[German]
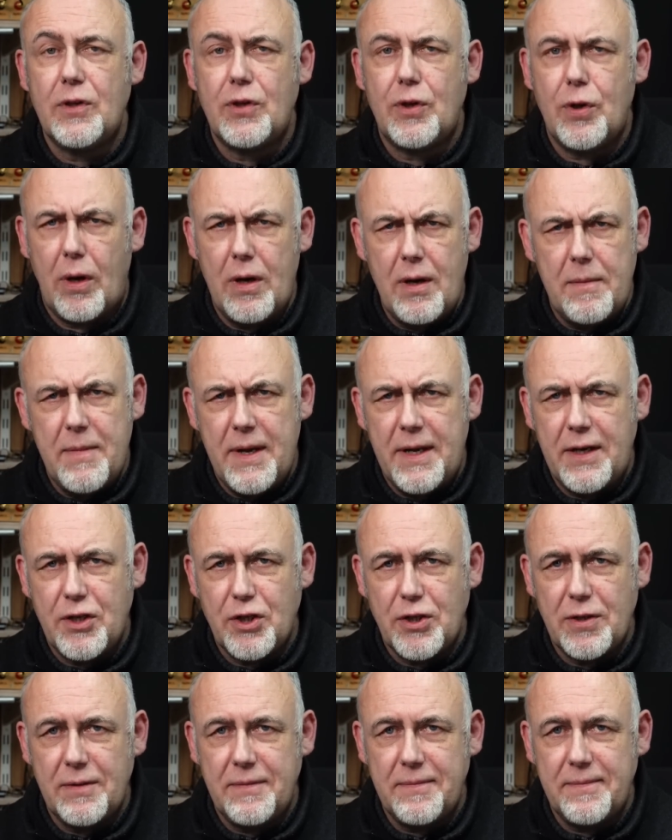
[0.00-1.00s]
tolle
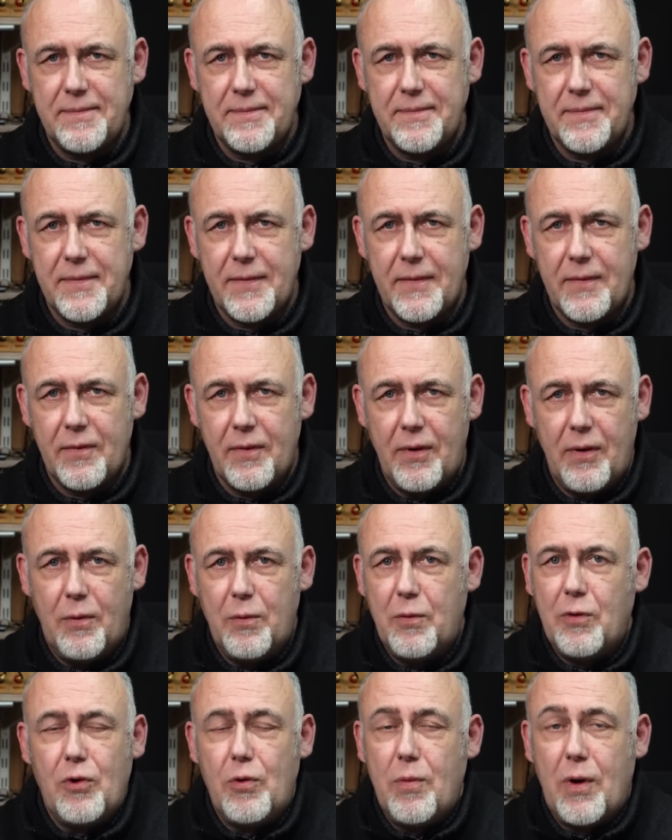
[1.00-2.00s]
Menschen
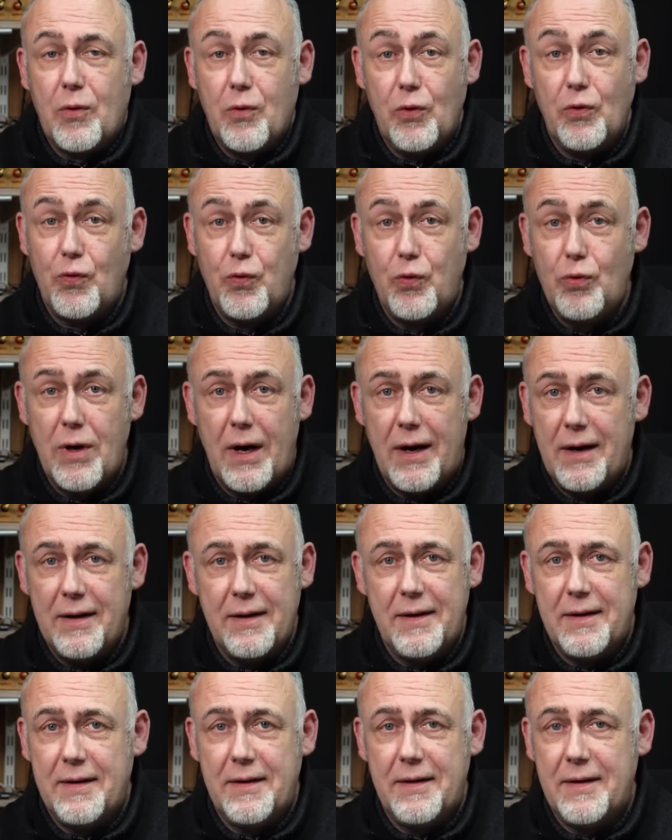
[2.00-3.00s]
und über Kultur,
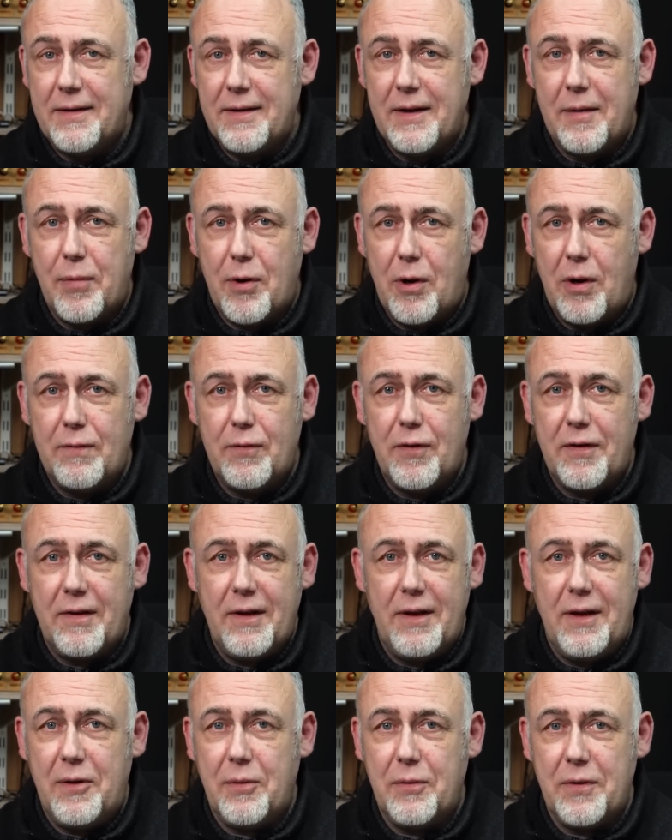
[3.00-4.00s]
da brauchen wir uns
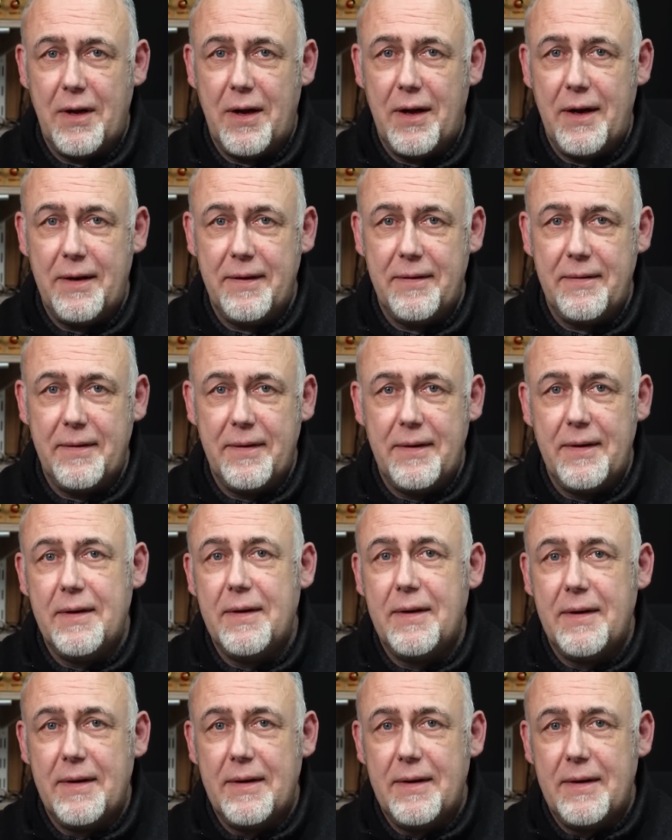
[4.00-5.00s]
eh nicht unterhalten.
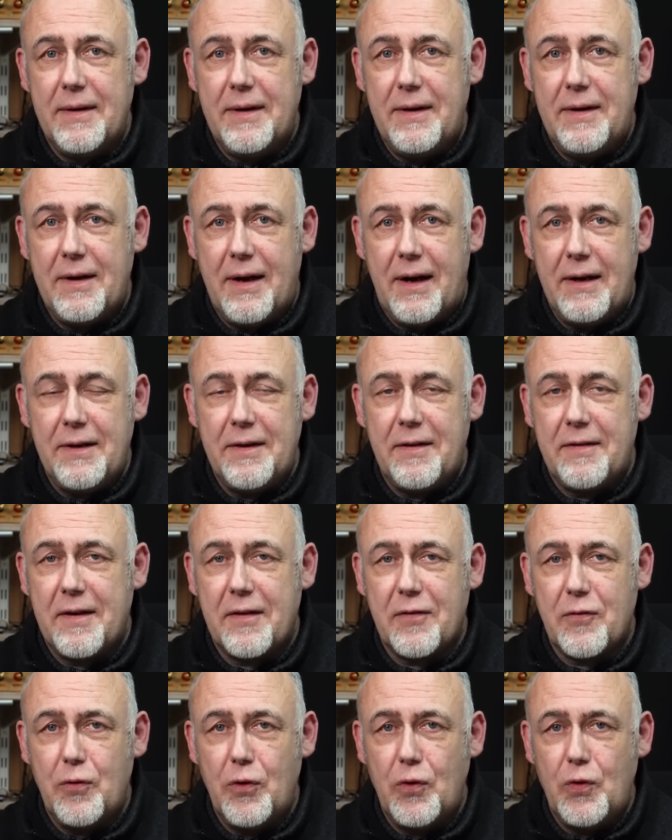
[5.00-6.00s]
Italien ist
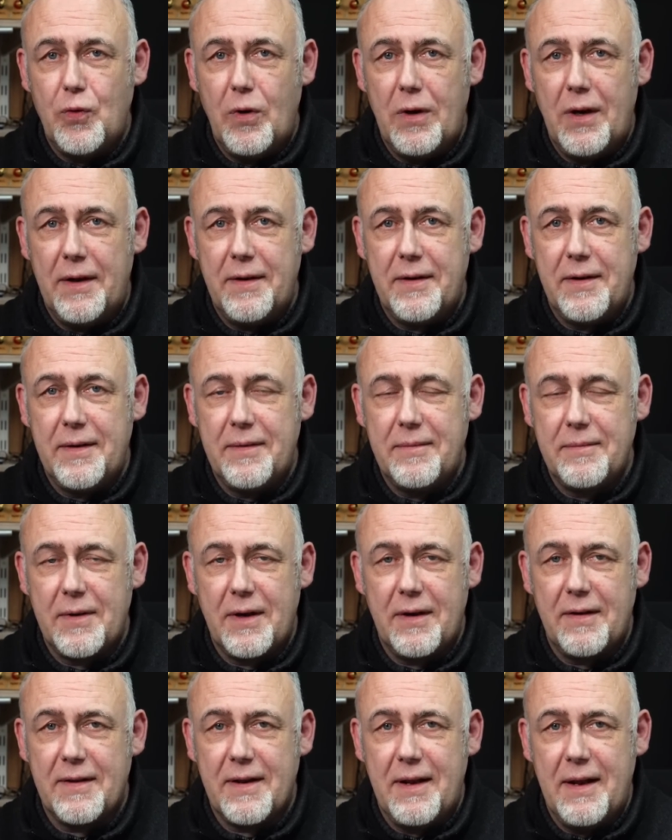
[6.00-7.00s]
das Kulturland
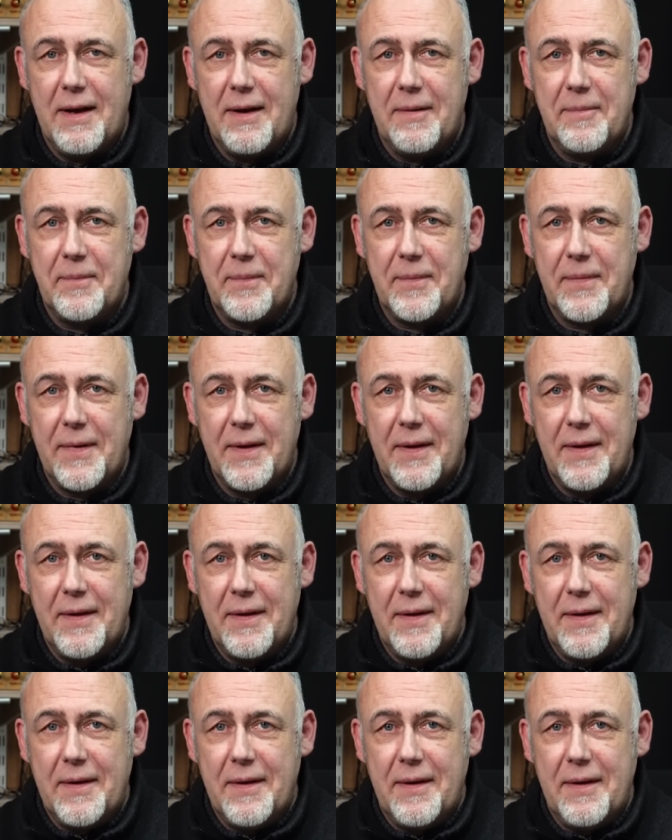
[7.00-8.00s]
ganz klar.
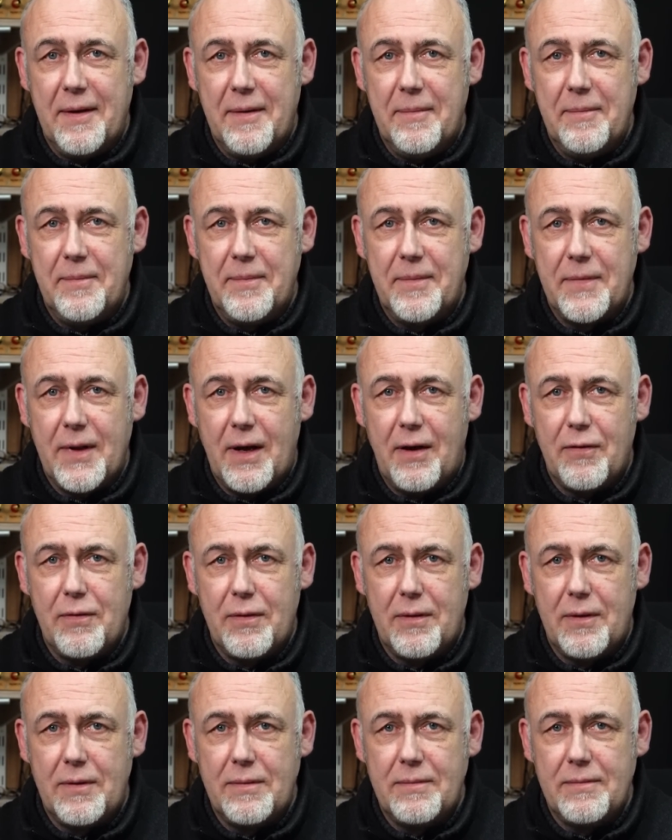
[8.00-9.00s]
Ähm,
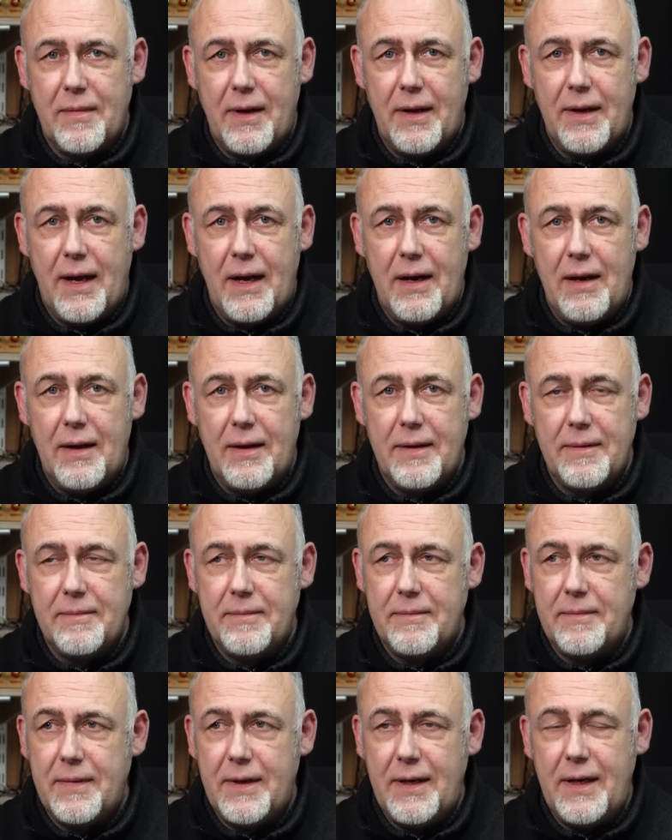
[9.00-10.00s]
also an alle
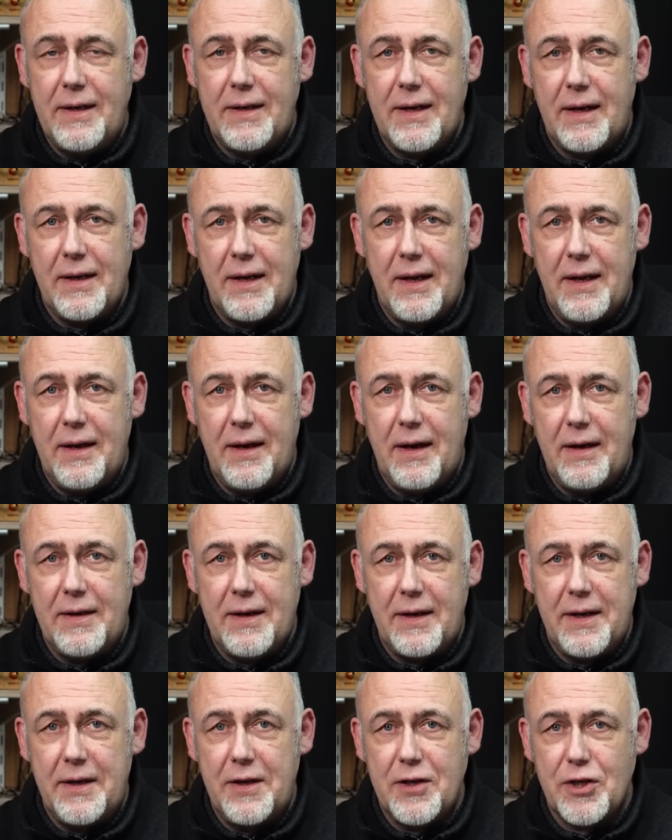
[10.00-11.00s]
Italiener,
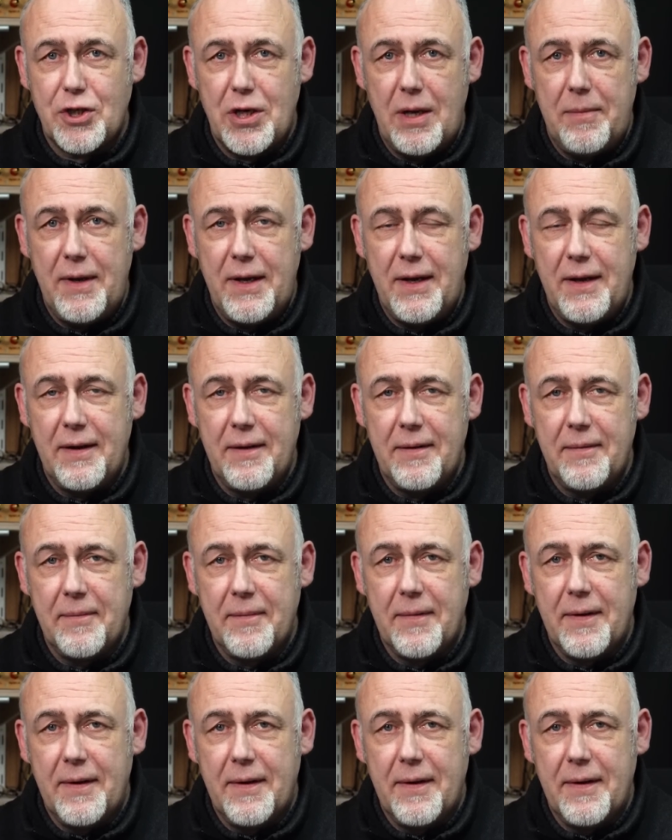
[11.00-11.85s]
italienischstämmigen,